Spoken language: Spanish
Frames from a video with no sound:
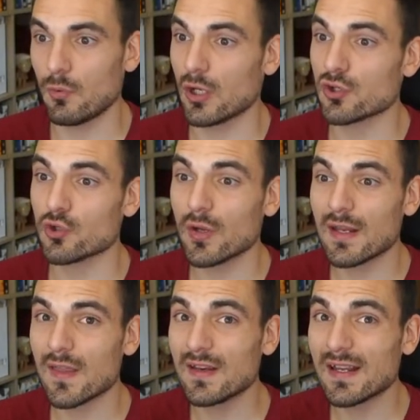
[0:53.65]
Porque eso no
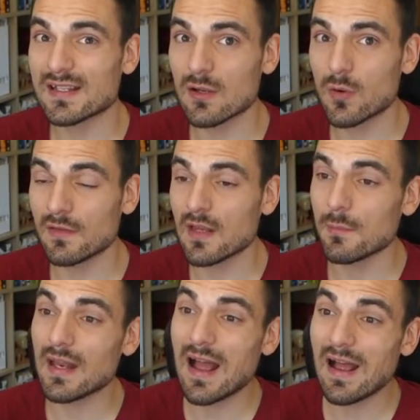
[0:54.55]
quiere decir que sea una
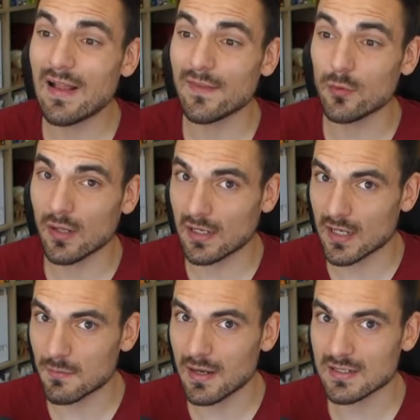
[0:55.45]
vitamina de origen
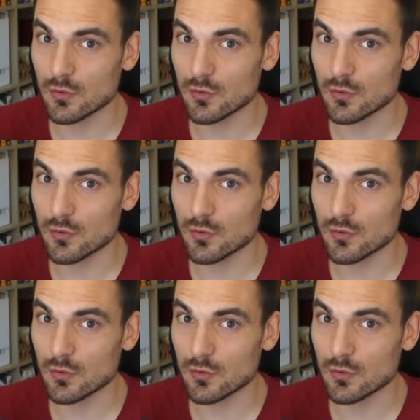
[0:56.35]
animal,